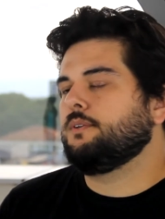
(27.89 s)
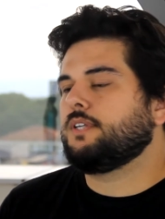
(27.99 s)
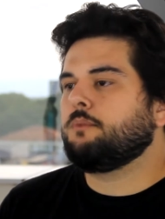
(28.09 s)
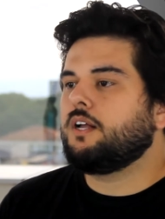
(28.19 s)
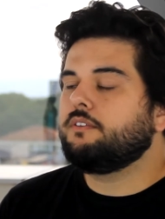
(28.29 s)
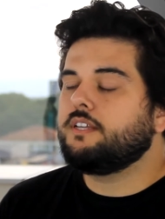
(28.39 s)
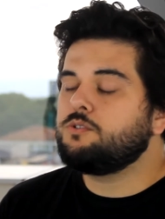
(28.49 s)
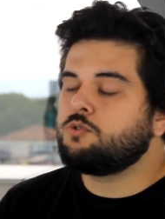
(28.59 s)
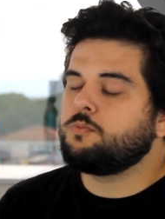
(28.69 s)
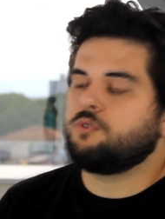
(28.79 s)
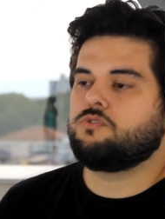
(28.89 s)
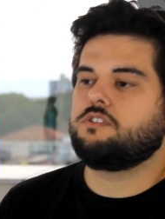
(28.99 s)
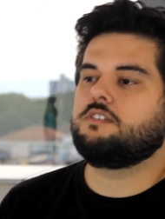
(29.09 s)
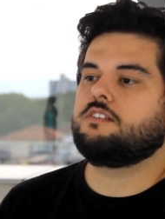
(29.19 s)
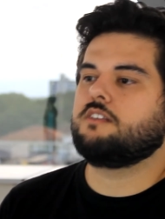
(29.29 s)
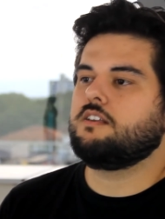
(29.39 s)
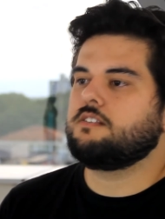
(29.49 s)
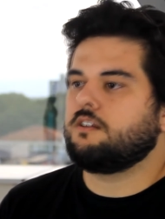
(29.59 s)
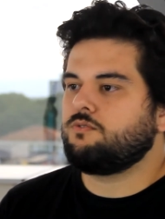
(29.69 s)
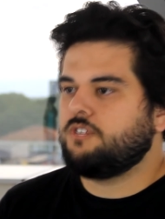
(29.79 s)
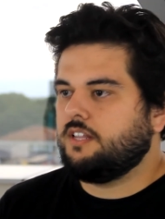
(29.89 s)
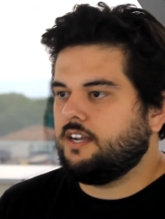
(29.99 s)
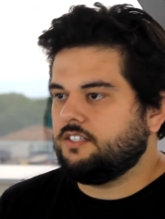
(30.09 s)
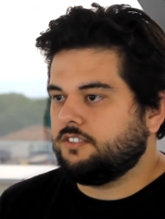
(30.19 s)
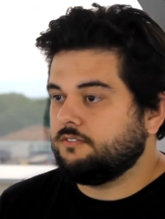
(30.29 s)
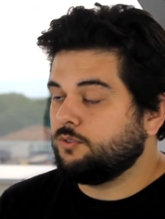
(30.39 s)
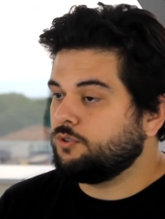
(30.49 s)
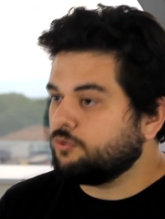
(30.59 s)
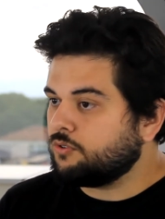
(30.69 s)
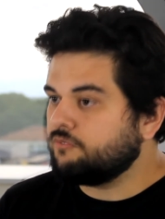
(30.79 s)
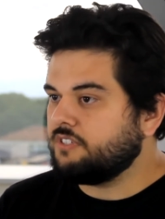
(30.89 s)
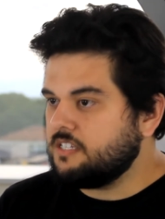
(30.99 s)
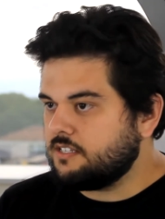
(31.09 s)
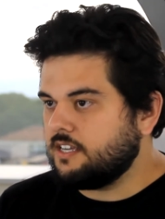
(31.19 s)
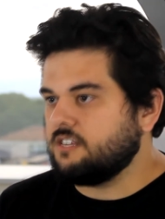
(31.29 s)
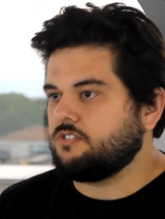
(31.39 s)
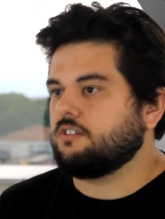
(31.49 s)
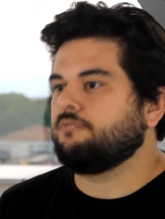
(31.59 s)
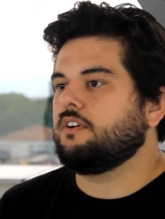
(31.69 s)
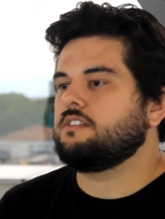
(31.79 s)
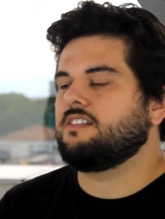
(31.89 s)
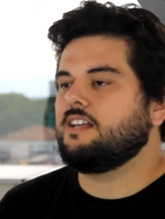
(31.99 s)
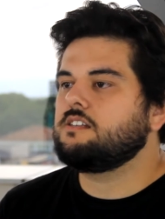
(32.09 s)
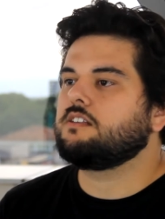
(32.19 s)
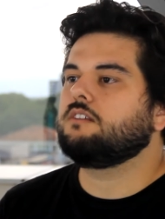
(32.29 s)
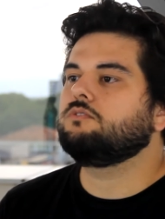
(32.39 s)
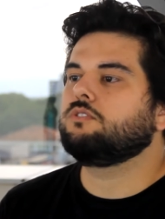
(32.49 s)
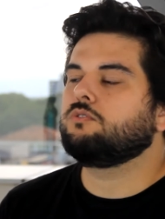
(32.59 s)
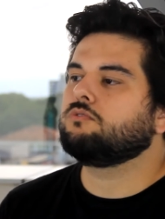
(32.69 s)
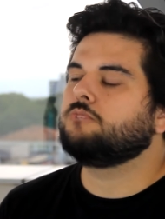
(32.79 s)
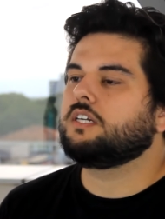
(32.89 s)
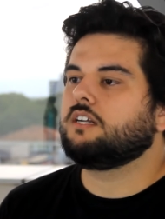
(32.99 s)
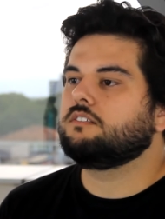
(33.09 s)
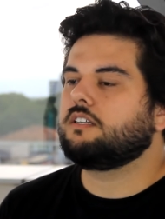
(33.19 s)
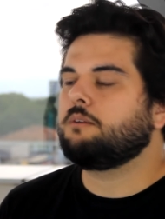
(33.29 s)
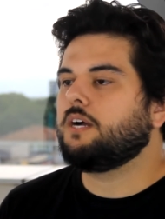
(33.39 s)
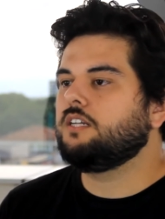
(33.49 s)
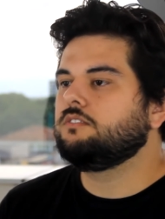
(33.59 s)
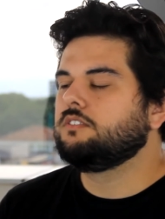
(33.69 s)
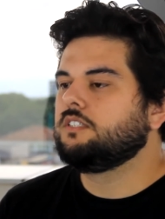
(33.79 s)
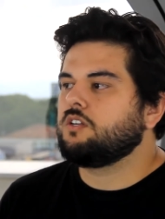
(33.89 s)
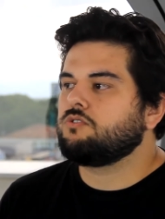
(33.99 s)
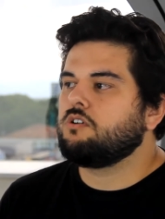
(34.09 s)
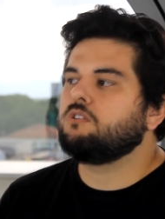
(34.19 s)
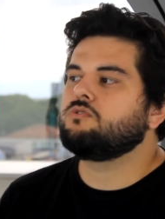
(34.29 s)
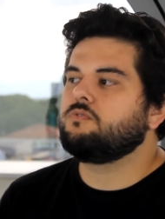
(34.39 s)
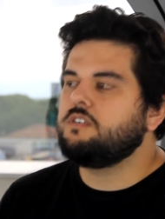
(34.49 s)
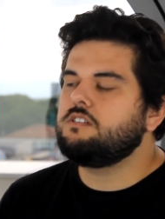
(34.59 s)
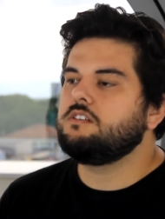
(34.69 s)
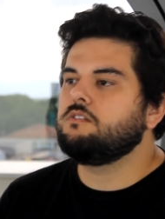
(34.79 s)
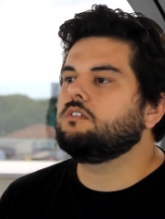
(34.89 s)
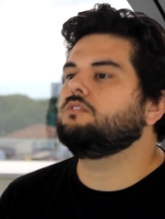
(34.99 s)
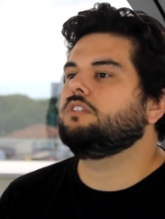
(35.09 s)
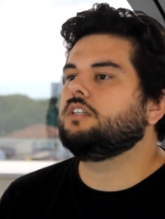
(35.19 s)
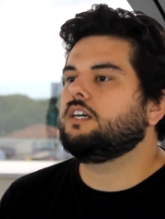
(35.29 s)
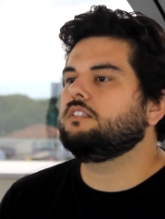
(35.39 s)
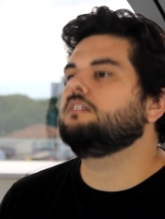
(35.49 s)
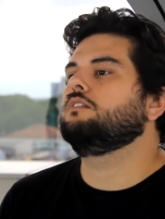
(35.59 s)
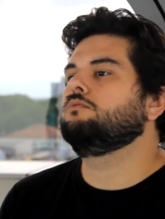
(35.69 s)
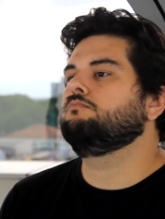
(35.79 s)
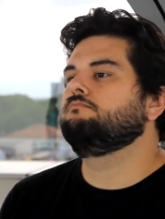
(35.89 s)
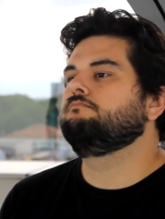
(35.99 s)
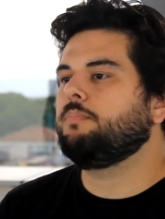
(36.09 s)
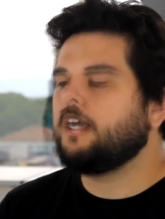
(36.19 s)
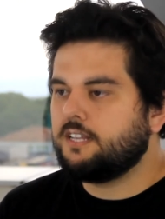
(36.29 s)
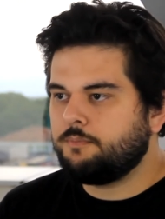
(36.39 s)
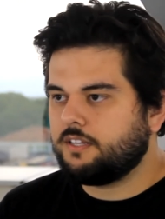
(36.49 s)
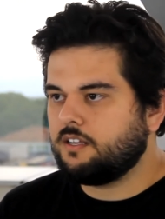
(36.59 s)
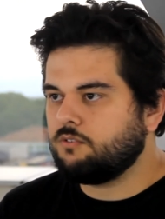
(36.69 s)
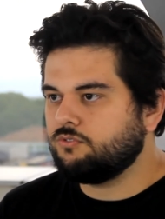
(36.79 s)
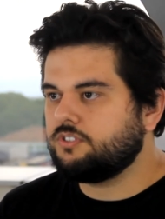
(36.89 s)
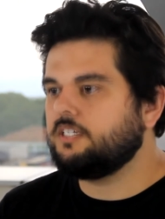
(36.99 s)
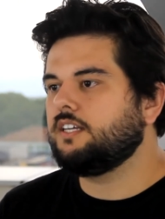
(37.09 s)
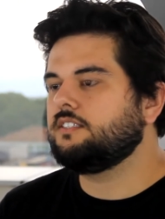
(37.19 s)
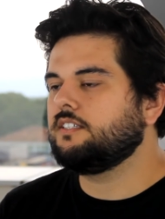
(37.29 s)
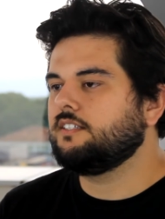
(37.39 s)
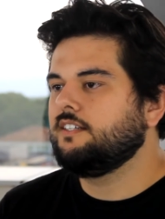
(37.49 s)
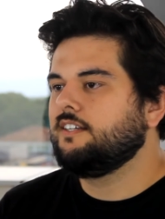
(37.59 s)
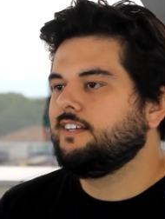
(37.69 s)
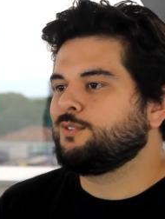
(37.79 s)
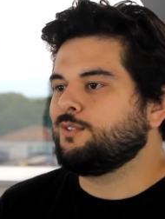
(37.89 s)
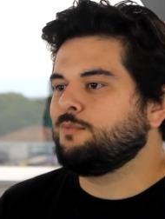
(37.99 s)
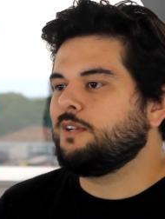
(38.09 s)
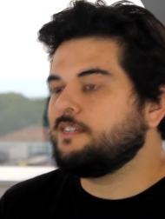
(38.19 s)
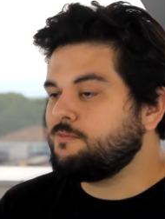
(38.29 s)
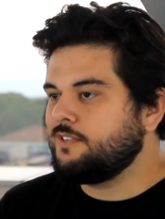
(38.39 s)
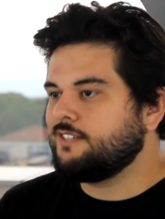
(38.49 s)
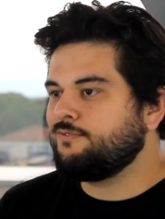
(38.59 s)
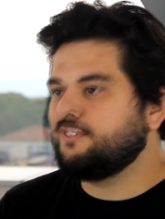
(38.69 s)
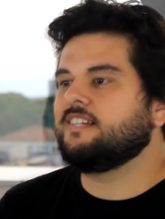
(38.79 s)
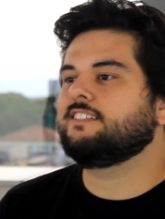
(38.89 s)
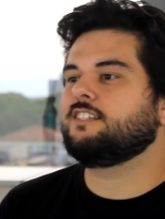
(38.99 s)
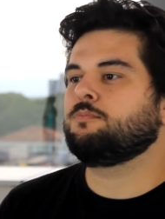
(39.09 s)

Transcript: Eu trabalho desde os meus 16 anos de idade. Hoje eu estou com 26, já faz 10 anos que eu estou no mercado de trabalho, mas só aos 25 anos de idade que eu parei para ter consciência sobre as minhas finanças